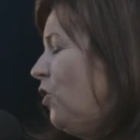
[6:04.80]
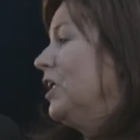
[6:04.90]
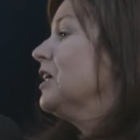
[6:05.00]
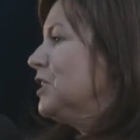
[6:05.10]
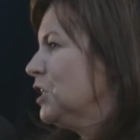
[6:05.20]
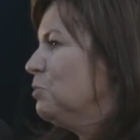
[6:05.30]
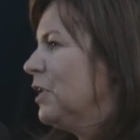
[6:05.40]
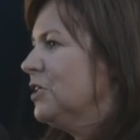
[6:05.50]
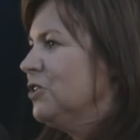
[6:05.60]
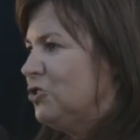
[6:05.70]
ona jest
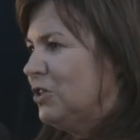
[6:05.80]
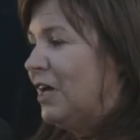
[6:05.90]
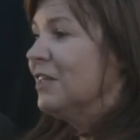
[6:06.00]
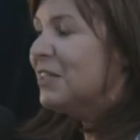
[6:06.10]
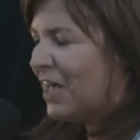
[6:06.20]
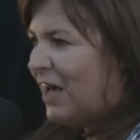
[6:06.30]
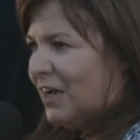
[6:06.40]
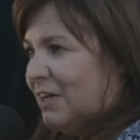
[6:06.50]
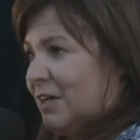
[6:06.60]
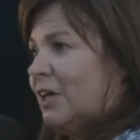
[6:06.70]
sympatyczna. Tak,